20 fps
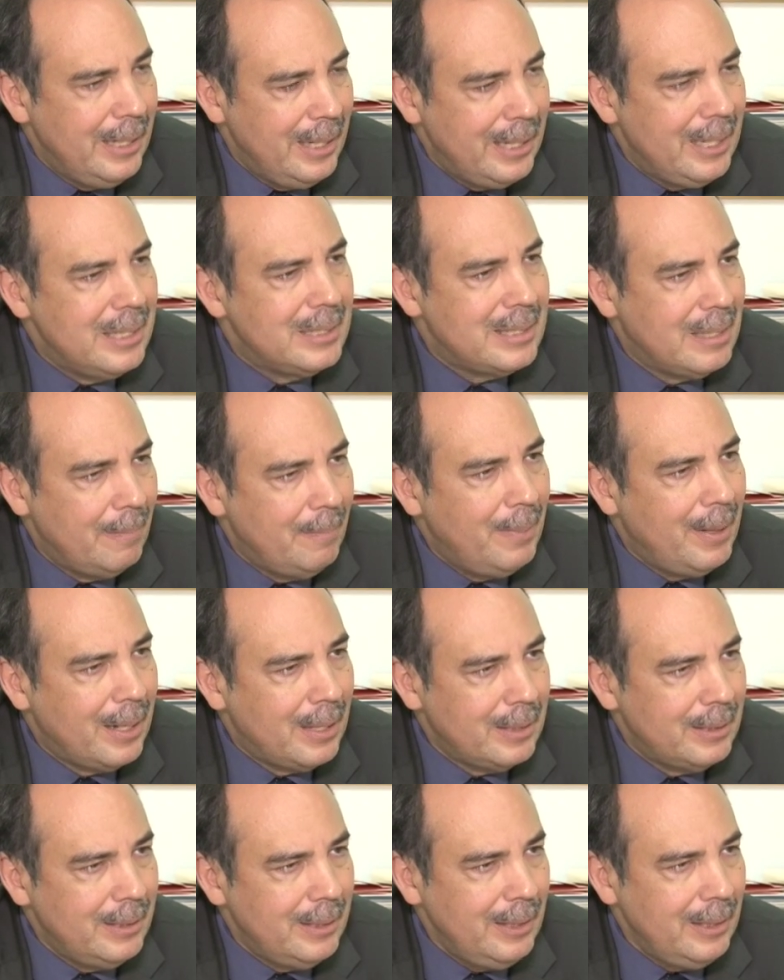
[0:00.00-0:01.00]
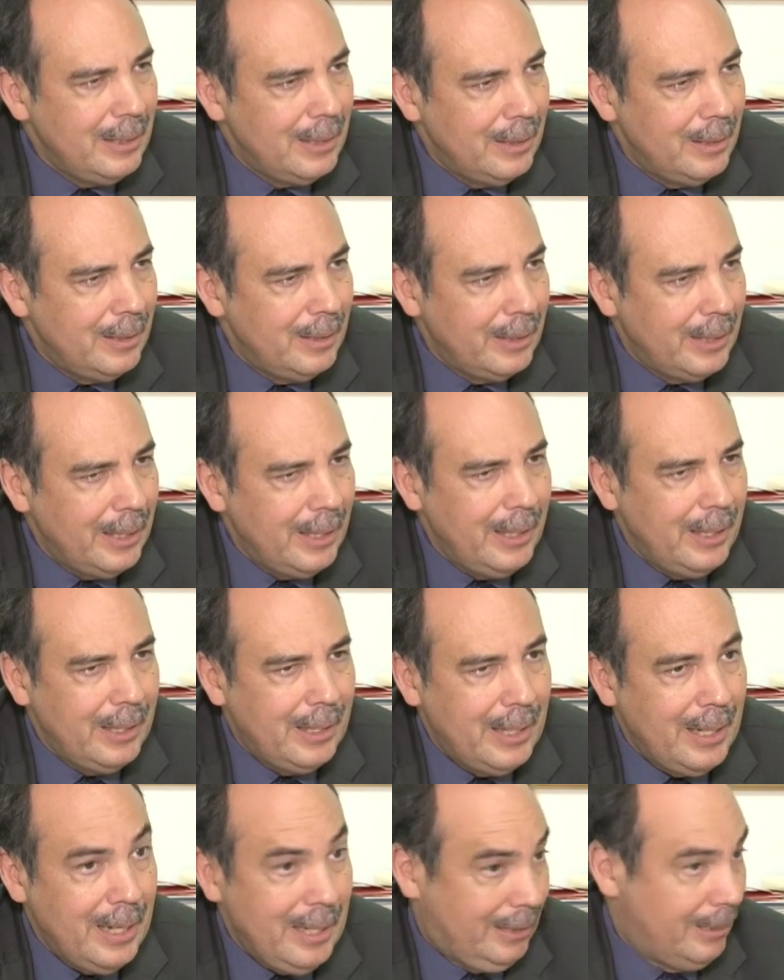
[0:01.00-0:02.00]
en esa parte, eh,
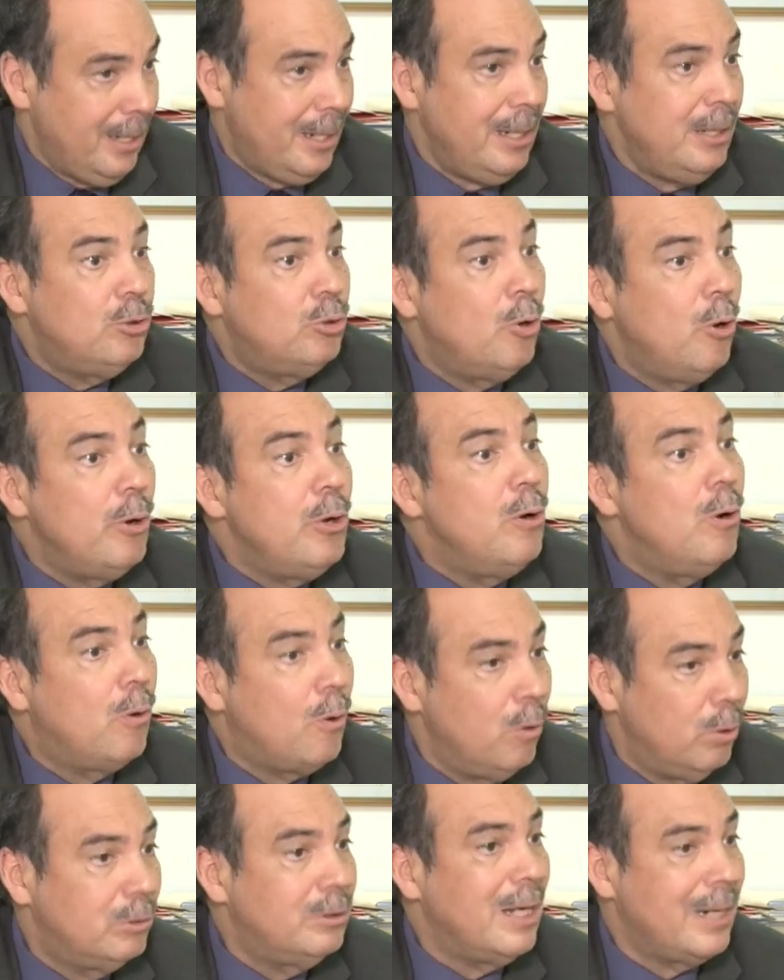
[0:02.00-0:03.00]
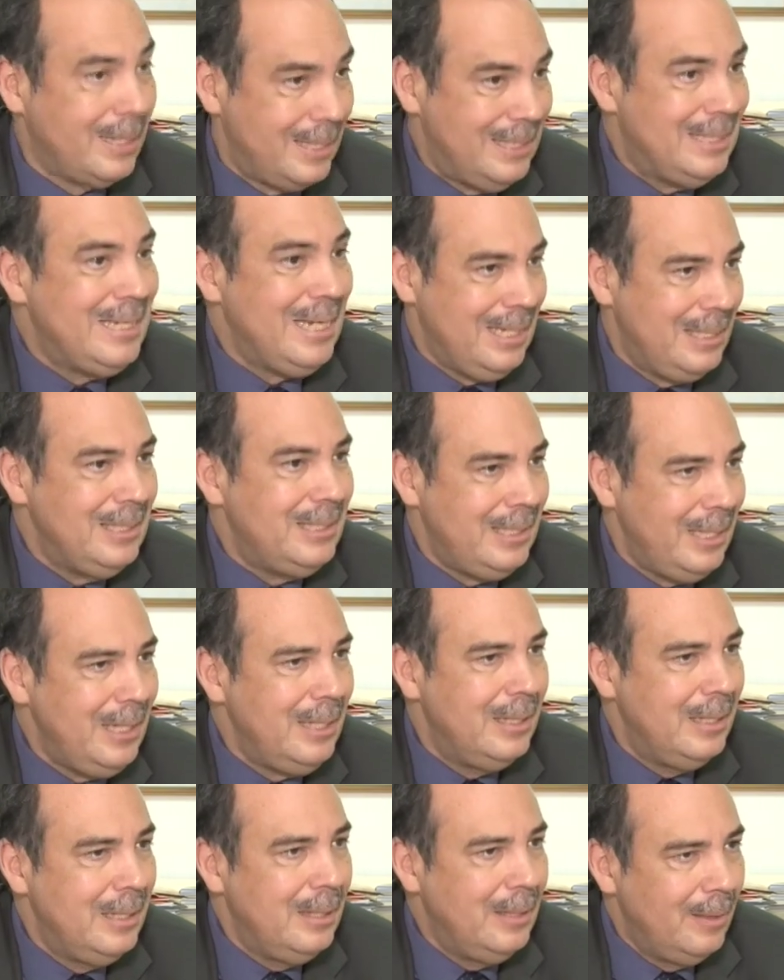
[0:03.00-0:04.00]
que es territorio costarricense,
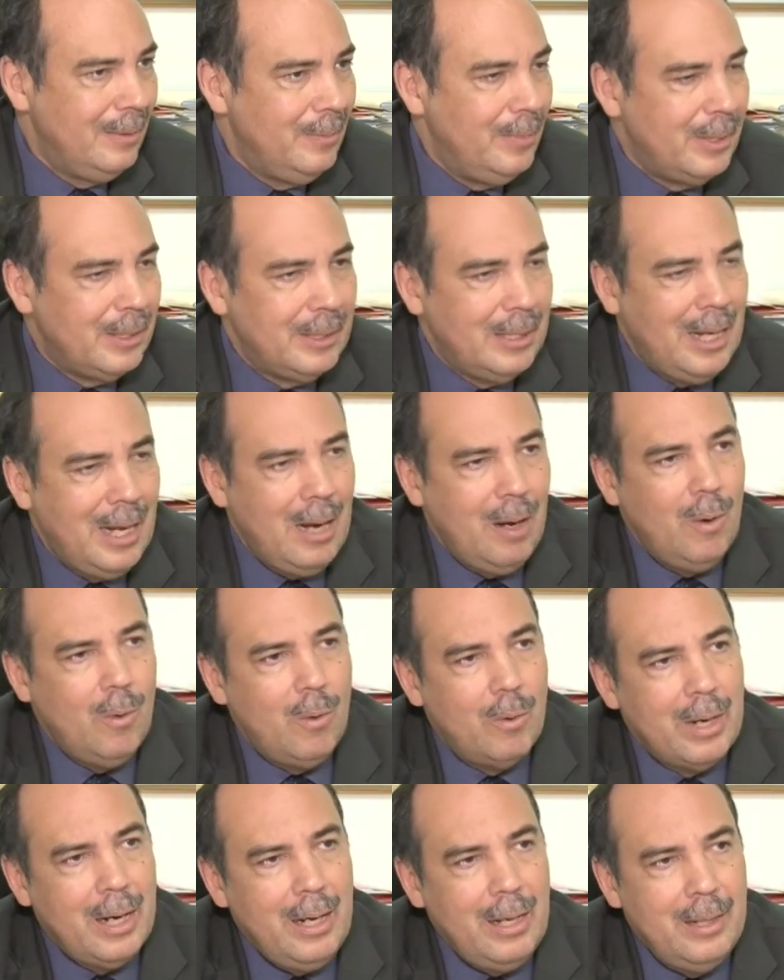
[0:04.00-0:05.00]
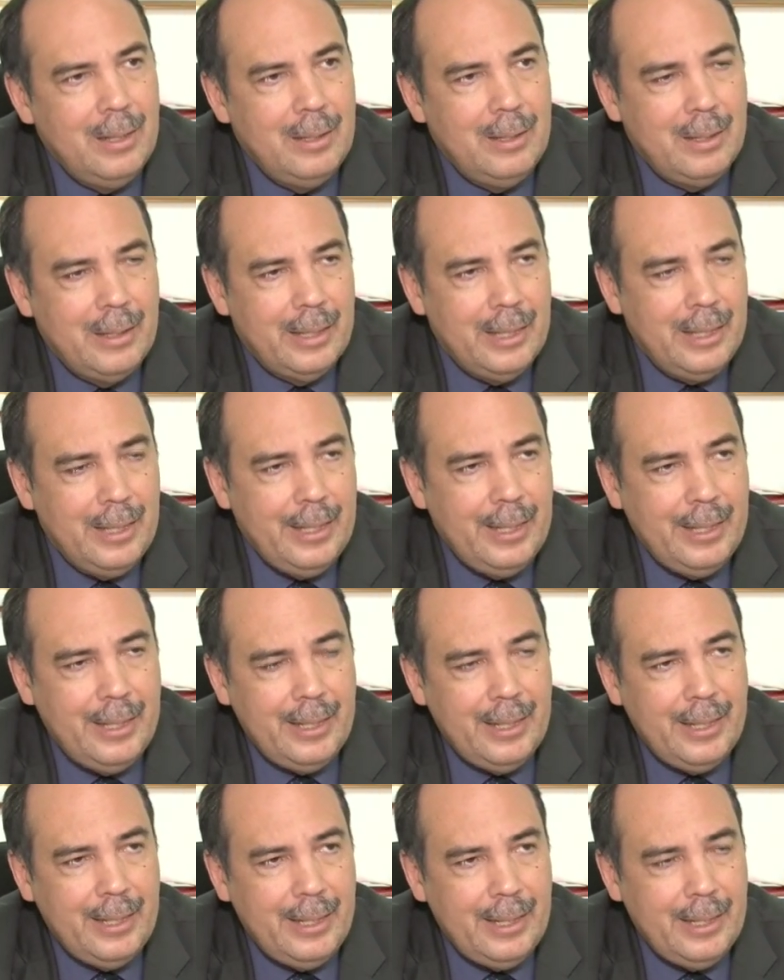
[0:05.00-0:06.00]
¿verdad? Ahora, eh,
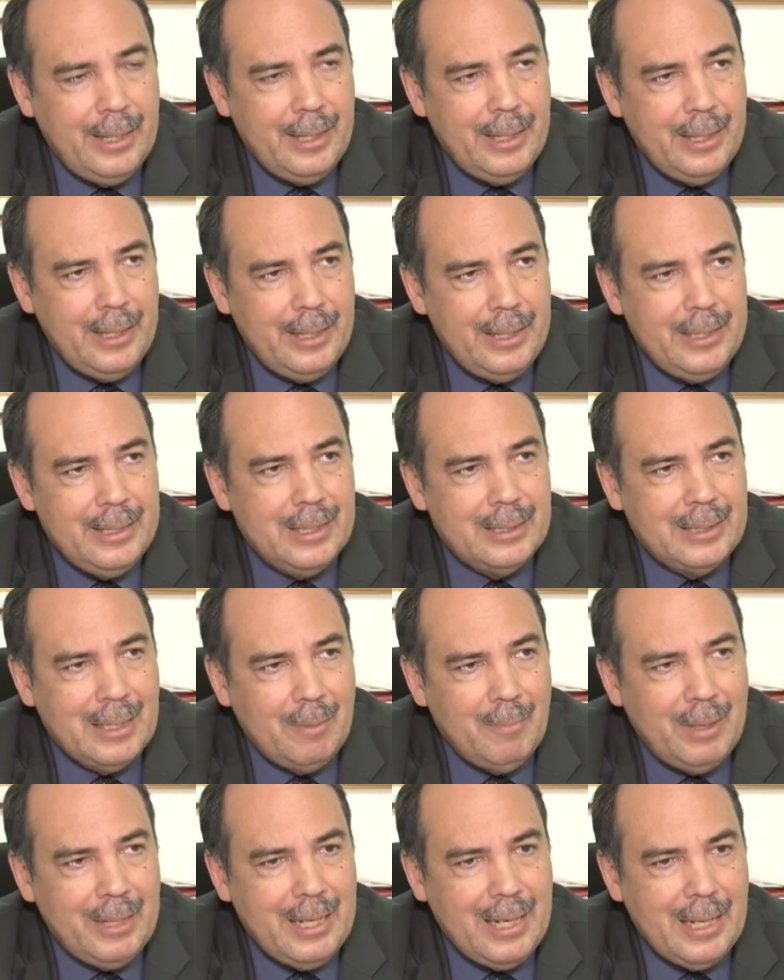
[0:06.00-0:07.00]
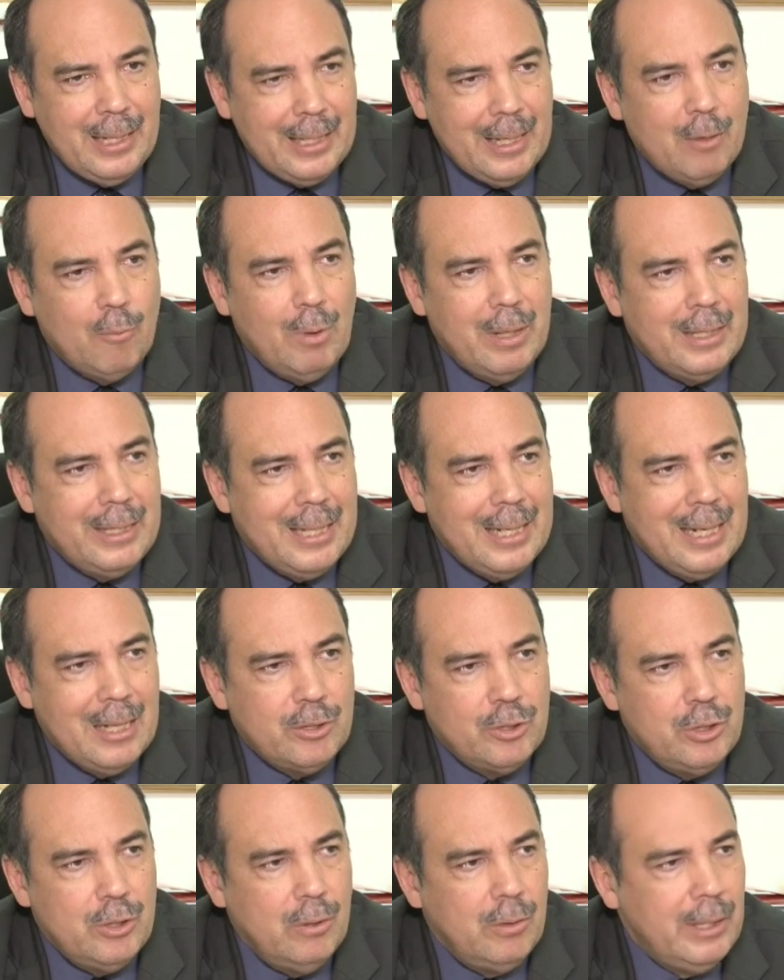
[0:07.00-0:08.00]
eh, y de tal manera que cualquier
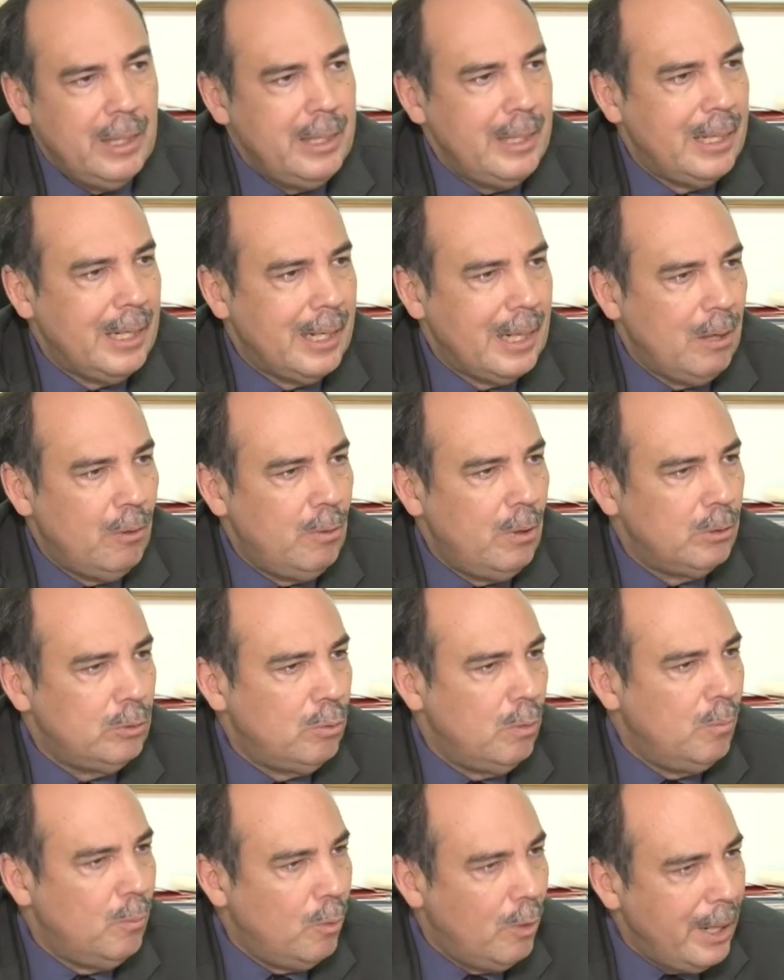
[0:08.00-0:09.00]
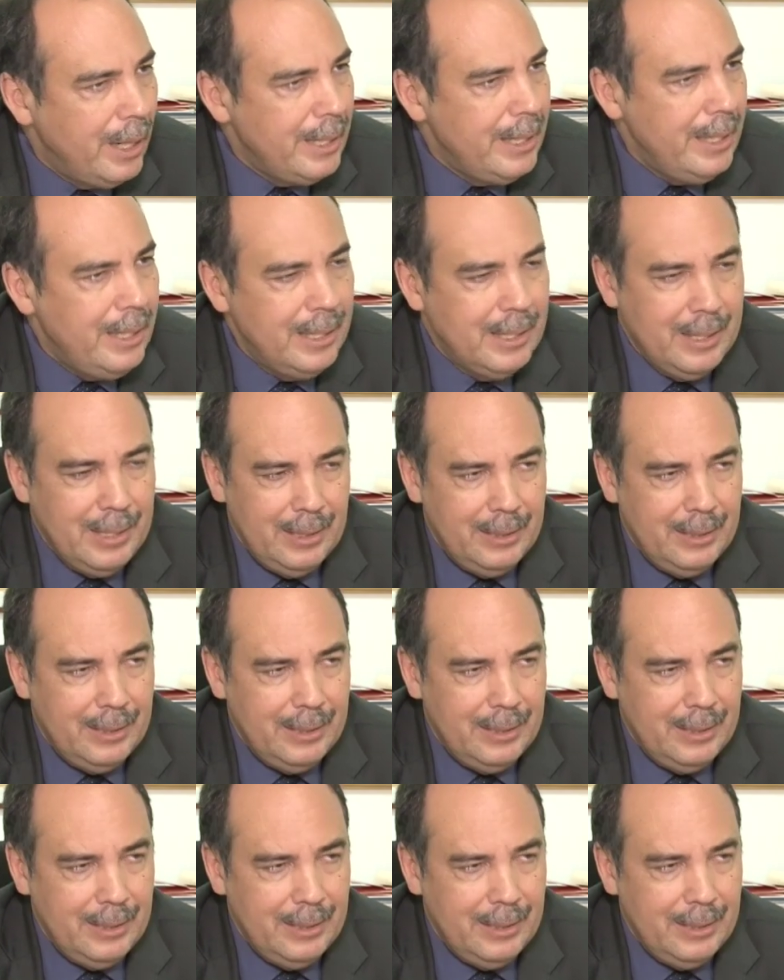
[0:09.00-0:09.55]
acción que Nicaragua tomó ahí,